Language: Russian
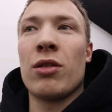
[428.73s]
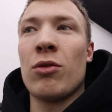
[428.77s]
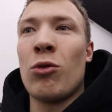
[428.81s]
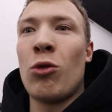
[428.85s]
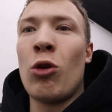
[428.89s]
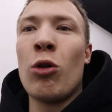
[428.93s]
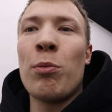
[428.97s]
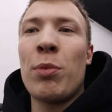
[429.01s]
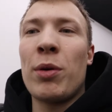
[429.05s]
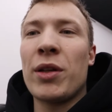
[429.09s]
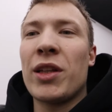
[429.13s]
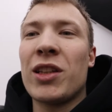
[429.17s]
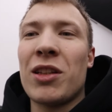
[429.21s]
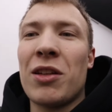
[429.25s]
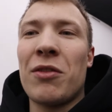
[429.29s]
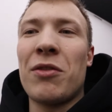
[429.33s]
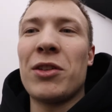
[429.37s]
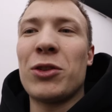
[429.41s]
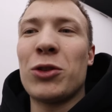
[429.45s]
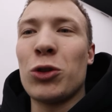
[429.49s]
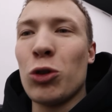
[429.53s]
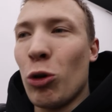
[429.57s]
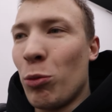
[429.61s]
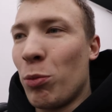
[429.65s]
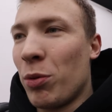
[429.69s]
Он пойдет на
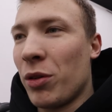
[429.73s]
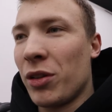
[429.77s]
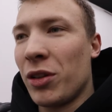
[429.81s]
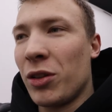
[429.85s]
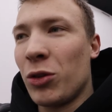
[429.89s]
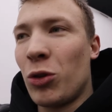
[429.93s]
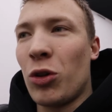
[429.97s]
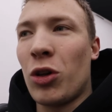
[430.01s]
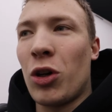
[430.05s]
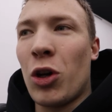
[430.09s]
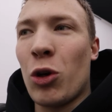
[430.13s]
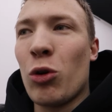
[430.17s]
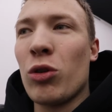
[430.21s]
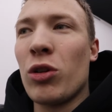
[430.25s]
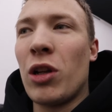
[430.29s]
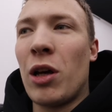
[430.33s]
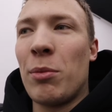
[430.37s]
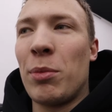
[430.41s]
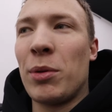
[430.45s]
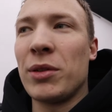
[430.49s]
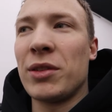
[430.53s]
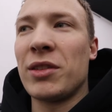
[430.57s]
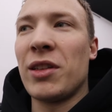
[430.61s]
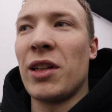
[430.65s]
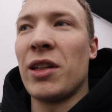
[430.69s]
весь собранный, только руль надо
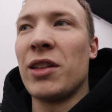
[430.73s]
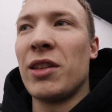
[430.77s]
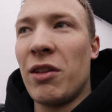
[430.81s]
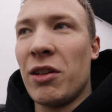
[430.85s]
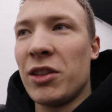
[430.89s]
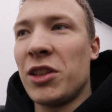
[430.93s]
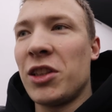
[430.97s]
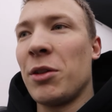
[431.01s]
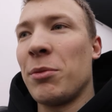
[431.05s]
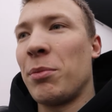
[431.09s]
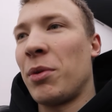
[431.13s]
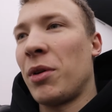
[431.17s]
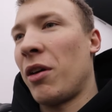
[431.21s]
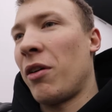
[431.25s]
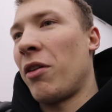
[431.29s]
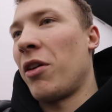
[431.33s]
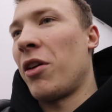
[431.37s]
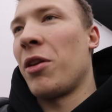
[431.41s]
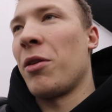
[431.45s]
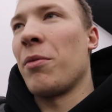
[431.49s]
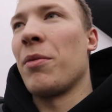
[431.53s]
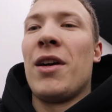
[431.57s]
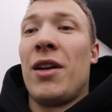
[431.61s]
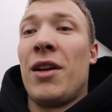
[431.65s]
поставить, давайте сейчас проверим.